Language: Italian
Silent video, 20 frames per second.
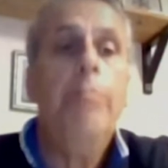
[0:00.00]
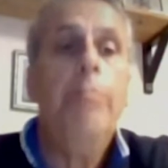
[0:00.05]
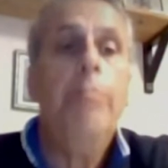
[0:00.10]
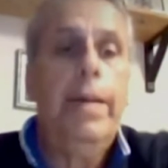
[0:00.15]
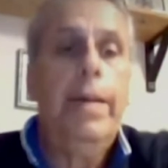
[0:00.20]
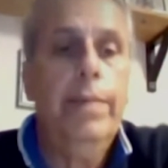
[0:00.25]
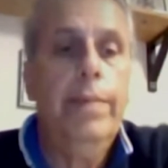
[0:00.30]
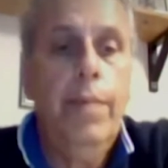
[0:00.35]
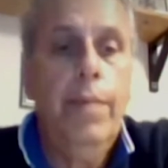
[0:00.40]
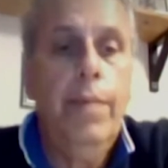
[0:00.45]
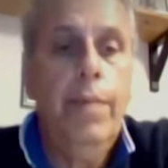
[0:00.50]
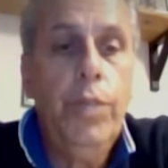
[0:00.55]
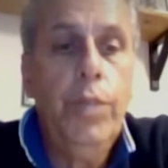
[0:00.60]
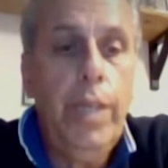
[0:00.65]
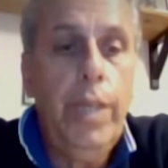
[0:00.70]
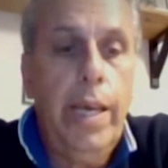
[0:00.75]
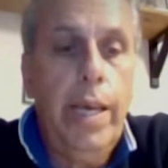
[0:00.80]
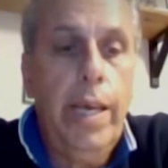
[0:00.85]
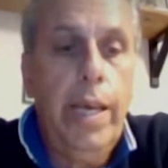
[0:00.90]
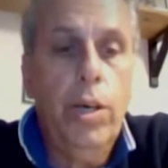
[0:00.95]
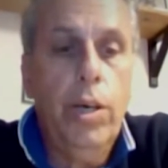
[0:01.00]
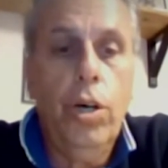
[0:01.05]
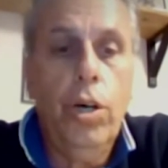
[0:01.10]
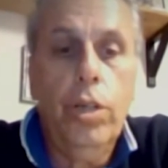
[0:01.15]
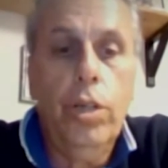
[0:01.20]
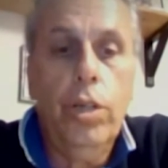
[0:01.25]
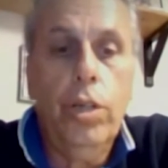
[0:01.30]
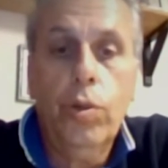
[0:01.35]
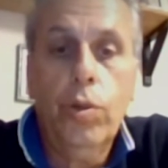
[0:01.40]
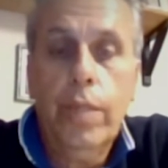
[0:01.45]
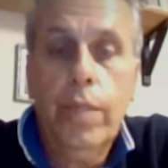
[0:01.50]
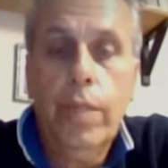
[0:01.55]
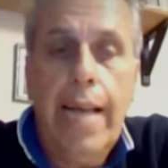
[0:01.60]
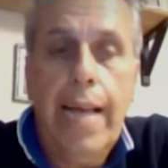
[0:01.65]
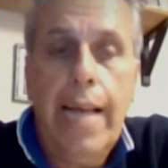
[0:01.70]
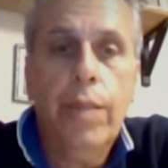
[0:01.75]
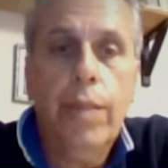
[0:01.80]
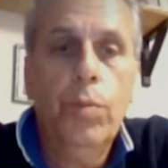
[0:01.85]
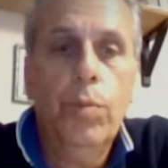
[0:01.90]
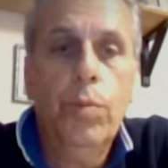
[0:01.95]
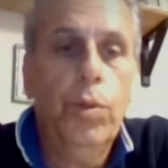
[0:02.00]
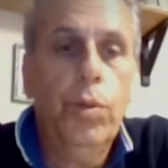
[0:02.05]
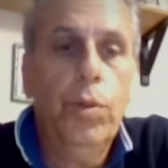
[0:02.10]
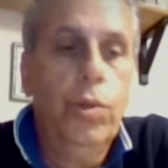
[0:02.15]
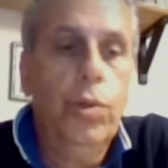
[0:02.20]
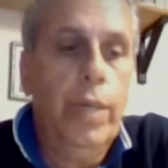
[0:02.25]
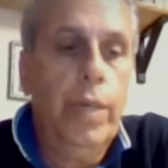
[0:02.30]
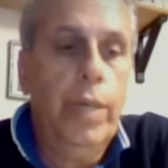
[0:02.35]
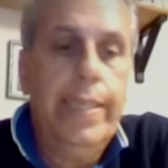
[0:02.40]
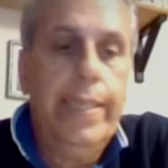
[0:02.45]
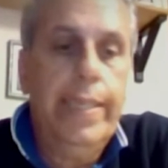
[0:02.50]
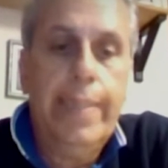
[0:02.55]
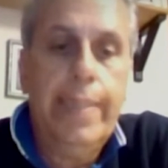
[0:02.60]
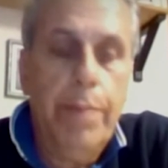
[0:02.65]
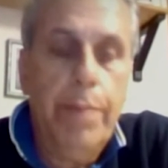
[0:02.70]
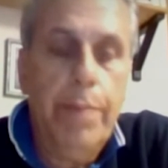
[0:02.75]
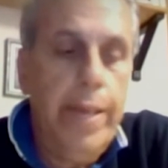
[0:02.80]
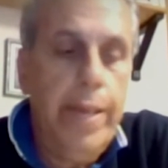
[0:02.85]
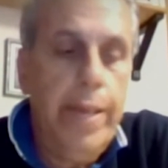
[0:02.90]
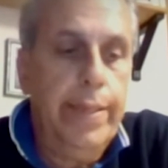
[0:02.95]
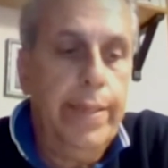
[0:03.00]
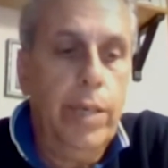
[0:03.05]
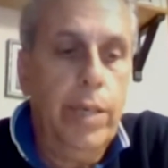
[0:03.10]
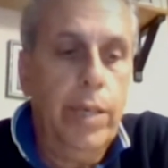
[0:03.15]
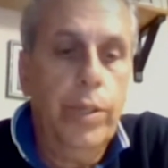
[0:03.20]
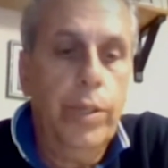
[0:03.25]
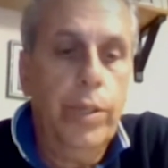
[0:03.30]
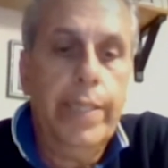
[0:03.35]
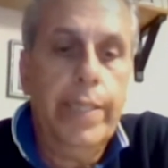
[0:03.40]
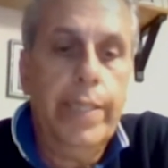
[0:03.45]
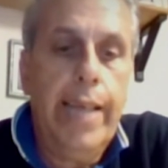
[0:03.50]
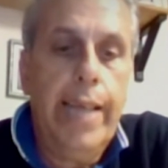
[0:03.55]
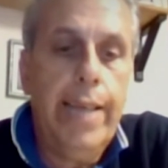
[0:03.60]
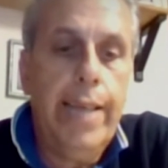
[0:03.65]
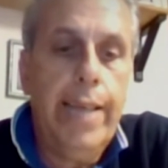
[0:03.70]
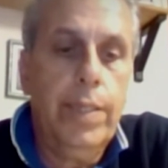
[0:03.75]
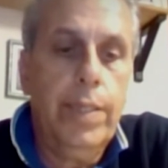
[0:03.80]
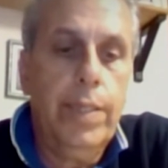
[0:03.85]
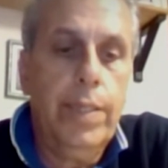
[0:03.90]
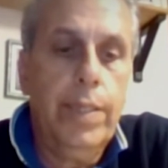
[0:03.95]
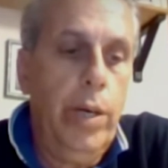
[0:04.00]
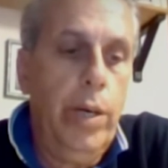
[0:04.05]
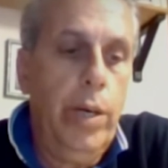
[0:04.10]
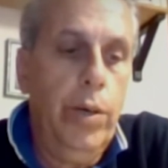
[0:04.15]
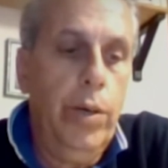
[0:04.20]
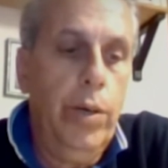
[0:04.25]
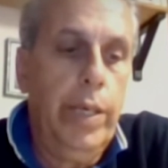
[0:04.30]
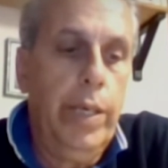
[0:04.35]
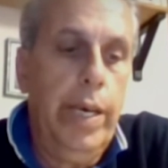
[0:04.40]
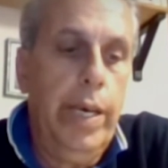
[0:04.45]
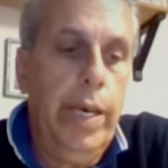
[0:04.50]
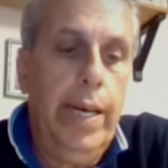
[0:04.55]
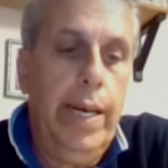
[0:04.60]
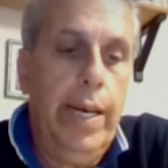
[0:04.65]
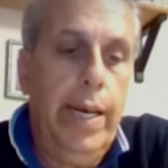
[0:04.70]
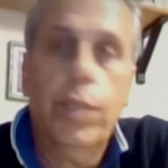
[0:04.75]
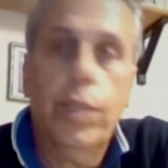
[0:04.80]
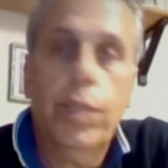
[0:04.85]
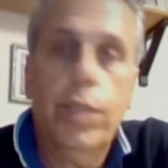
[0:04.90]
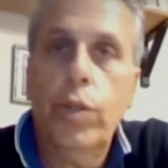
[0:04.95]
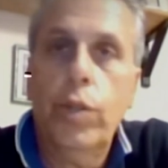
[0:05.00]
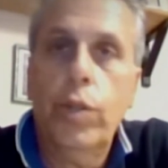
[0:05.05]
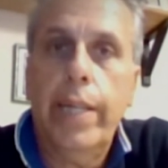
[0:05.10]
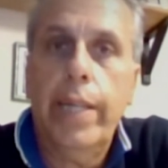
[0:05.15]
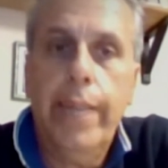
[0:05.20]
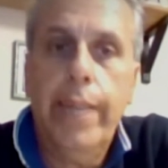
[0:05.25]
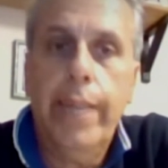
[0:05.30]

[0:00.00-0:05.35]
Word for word: Ma devo dire, io ho ascoltato molto attentamente, e con interesse, quello che l'assessore ha